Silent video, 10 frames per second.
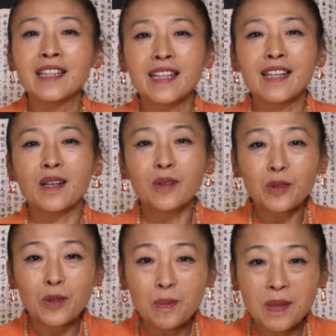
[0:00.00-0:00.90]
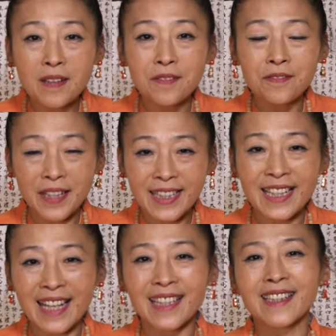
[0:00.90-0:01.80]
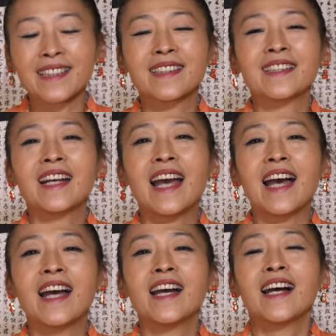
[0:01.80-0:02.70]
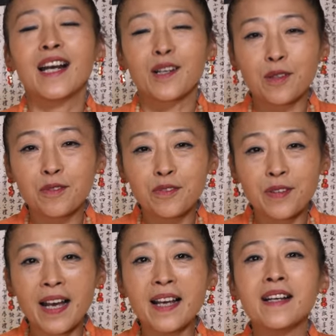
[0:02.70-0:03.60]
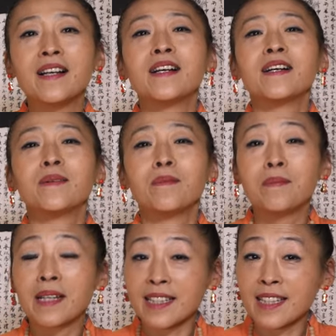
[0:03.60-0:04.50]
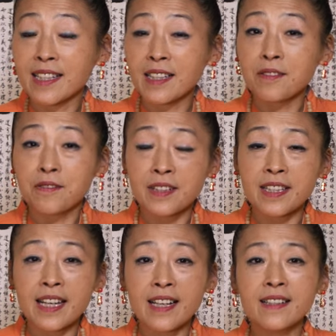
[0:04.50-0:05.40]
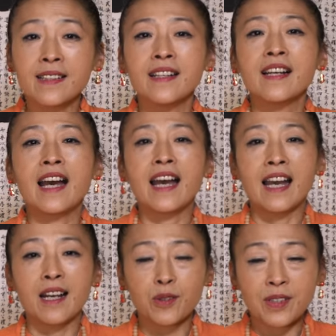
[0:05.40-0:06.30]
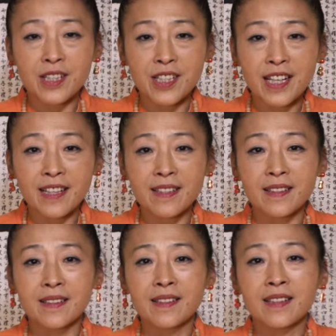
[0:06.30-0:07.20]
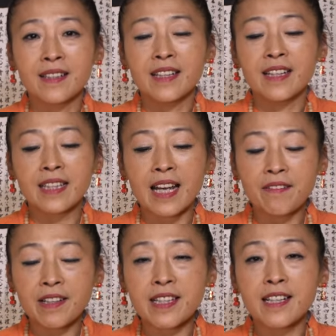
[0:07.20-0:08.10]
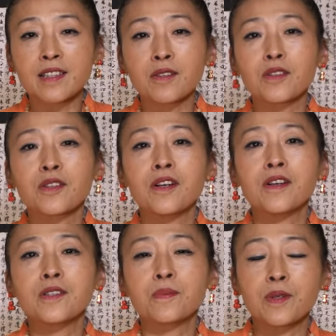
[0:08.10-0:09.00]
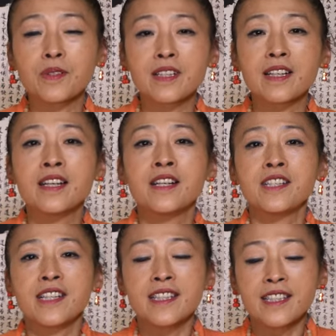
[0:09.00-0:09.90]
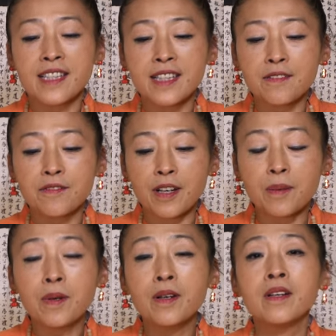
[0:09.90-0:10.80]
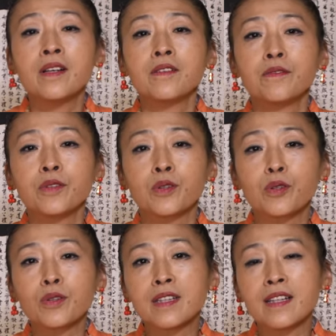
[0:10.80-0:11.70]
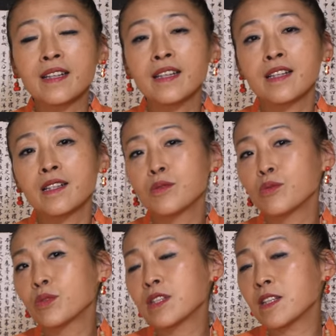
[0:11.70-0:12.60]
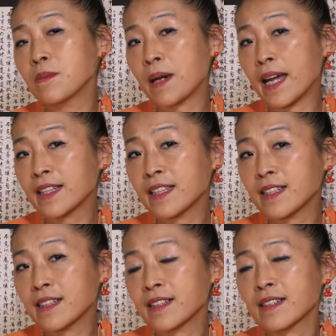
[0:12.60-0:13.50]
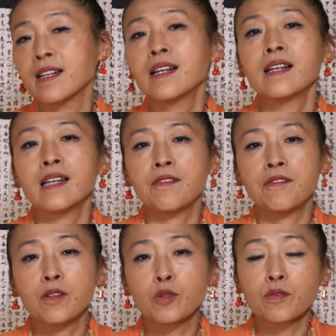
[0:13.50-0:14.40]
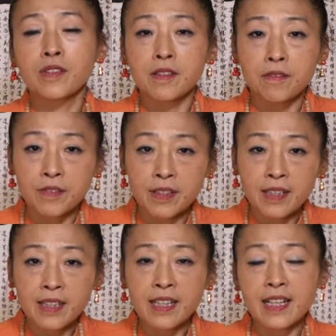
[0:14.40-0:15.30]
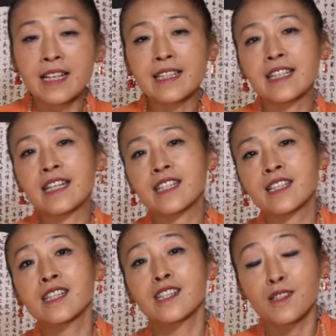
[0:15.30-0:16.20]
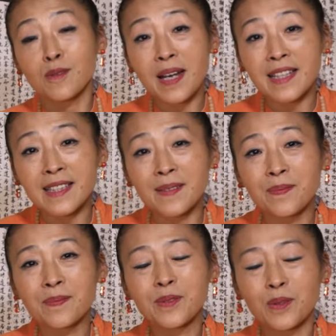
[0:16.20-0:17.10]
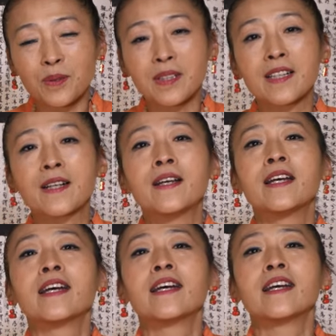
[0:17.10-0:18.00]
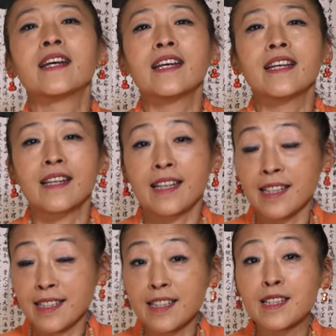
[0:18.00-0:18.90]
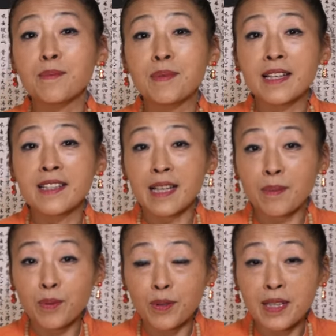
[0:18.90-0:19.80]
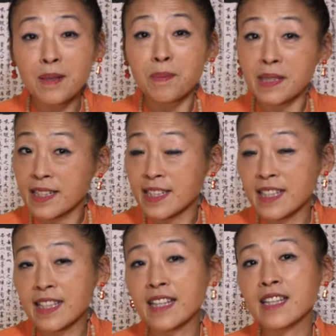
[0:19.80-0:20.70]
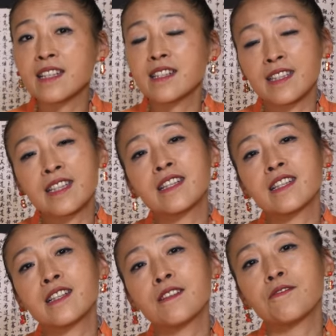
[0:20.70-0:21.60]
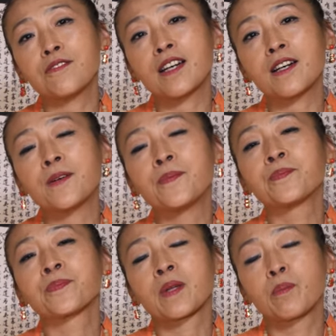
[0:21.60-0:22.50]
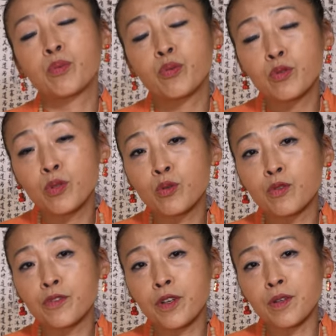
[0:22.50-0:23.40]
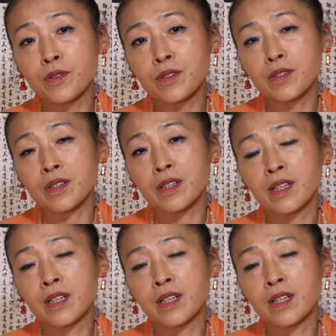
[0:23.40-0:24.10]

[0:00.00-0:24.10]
de l'an 2024. Ah, encore une fois, merci d'être fidèle à, notre chaîne et traverser le temps du corps. Je pense que j'ai essayé vraiment de vous donner des outils de pratique, la philosophie de vie et la sagesse chinoise. Donc, euh, essayez de bien s'abonner parce que cette année, j'ai décidé de faire euh, plusieurs conférences